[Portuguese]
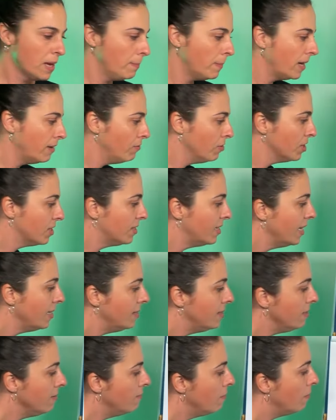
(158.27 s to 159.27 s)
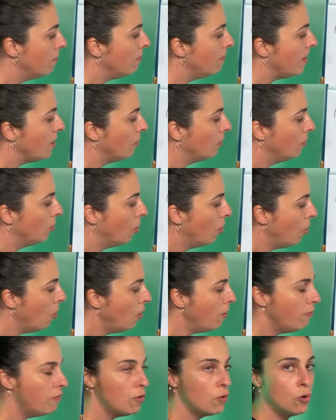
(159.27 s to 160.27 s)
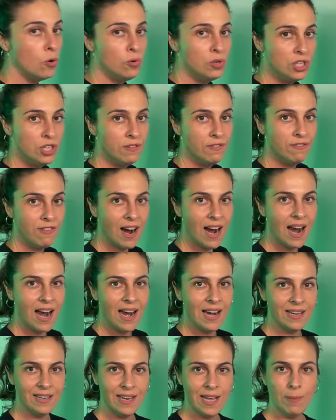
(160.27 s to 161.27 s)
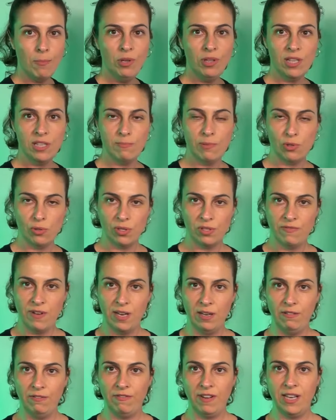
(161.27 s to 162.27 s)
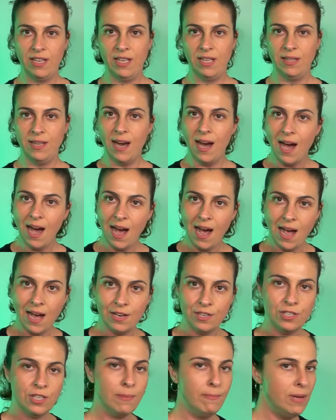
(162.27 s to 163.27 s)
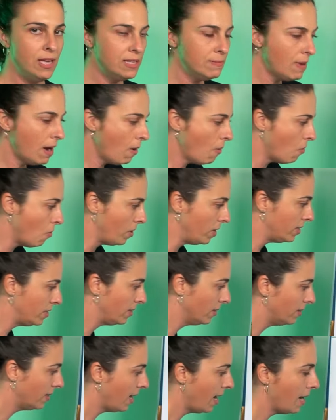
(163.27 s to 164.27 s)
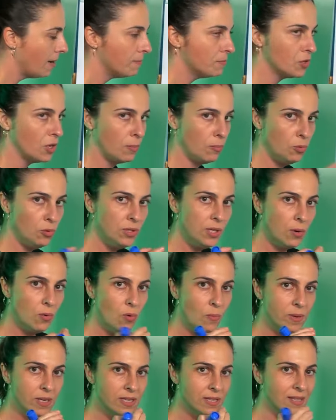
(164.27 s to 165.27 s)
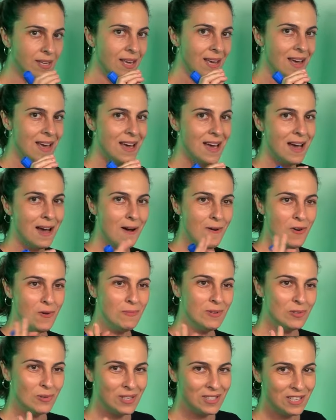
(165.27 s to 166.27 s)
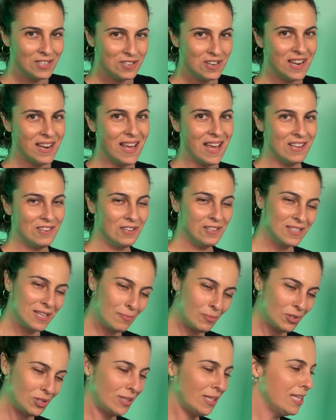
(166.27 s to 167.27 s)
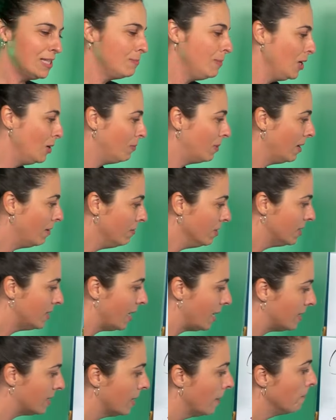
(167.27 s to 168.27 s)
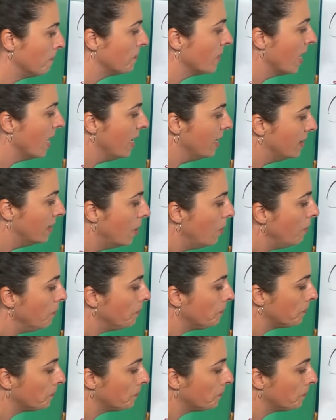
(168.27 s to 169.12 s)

para você desenvolver um novo cultivar, né? Muitas pessoas falam variedade, é mesma coisa, tá? Só muda algumas algumas coisas genéticas, depois eu até explico para vocês. Então,